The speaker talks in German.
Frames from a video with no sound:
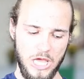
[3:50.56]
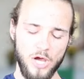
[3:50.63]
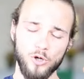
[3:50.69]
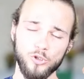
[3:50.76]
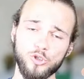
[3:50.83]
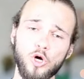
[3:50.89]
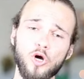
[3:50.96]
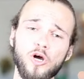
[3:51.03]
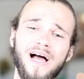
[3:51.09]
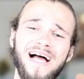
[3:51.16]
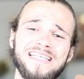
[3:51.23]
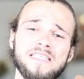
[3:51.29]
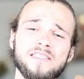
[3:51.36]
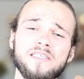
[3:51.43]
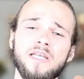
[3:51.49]
Und doch
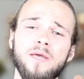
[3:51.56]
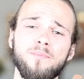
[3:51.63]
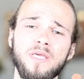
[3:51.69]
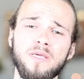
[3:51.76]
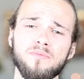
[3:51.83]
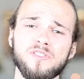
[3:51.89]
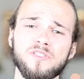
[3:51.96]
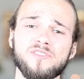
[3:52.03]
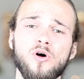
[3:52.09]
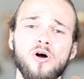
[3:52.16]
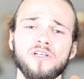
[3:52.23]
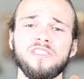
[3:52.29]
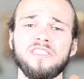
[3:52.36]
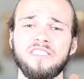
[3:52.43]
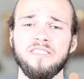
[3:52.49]
heißt es in der Bibel,
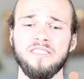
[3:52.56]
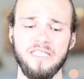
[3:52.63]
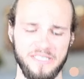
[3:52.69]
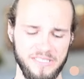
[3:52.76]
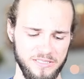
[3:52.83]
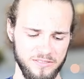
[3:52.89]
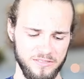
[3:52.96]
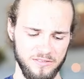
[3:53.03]
sorge dich nicht.